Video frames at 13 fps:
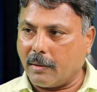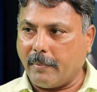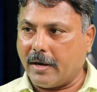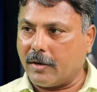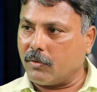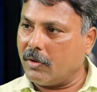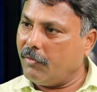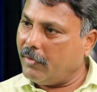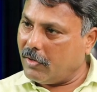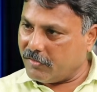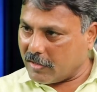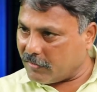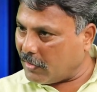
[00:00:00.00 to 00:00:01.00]
డిమాండ్ తోటి
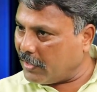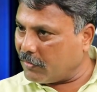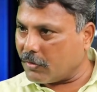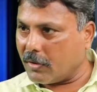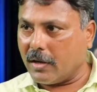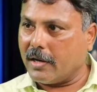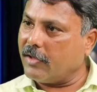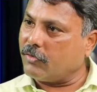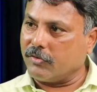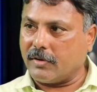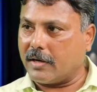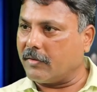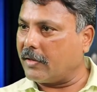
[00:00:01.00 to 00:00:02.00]
వీళ్ళు చర్చల నుంచి కూడా లేసు
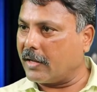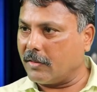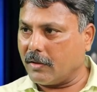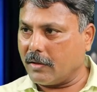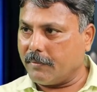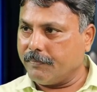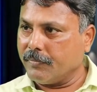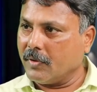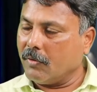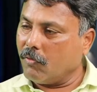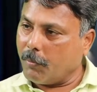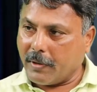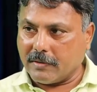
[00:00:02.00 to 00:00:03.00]
వచ్చేయడం జరిగింది
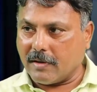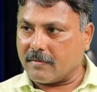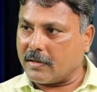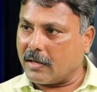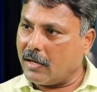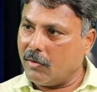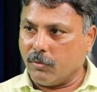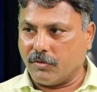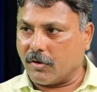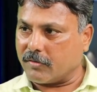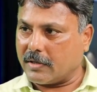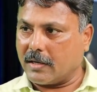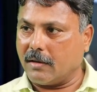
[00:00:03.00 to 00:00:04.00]
ఉపాధ్యాయ సంఘాలు
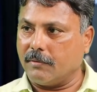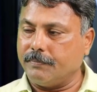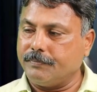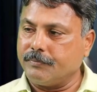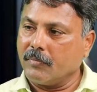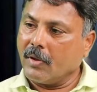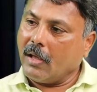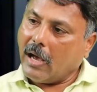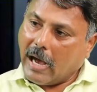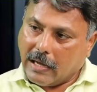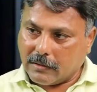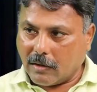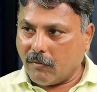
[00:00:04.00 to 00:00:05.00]
ఉద్యోగ సంఘాలు
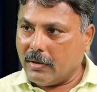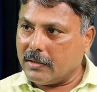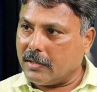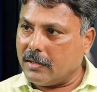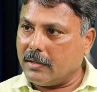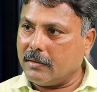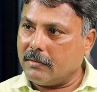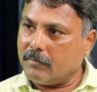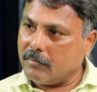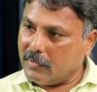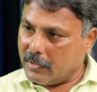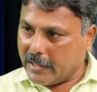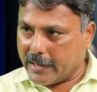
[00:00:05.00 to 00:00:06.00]
ఆ తర్వాత
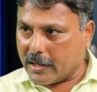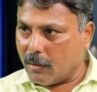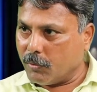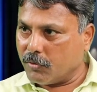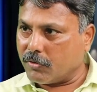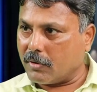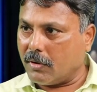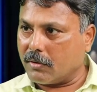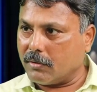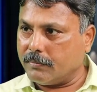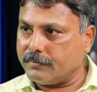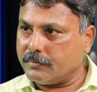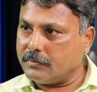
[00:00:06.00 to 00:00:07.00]
ఎన్నికలు
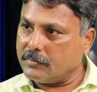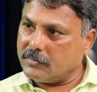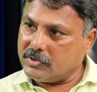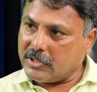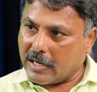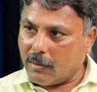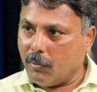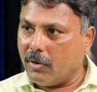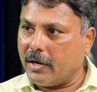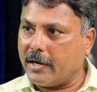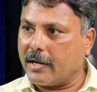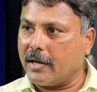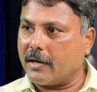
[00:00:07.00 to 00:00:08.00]
ముంచుకురావటం జగన్మోహన్
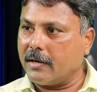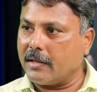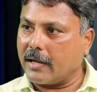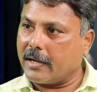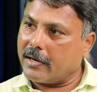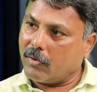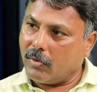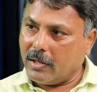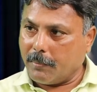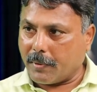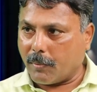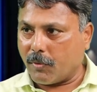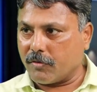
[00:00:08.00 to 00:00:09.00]
రెడ్డి గారి దగ్గరికి కూడా ఈ
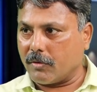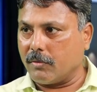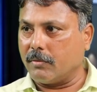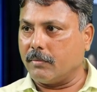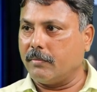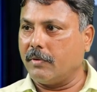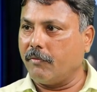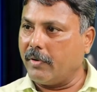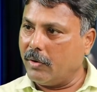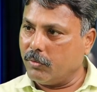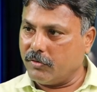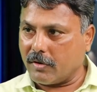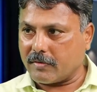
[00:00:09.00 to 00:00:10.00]
ప్రపోజలు వీళ్ళు
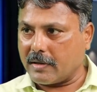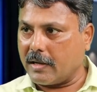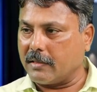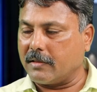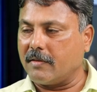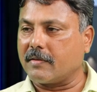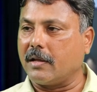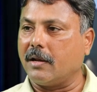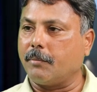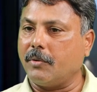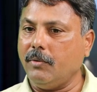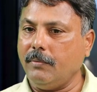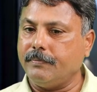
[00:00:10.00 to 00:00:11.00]
ఉద్యోగ సంఘాలు
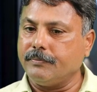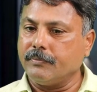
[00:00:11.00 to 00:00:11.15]
తీసుకెళ్ళినప్పుడు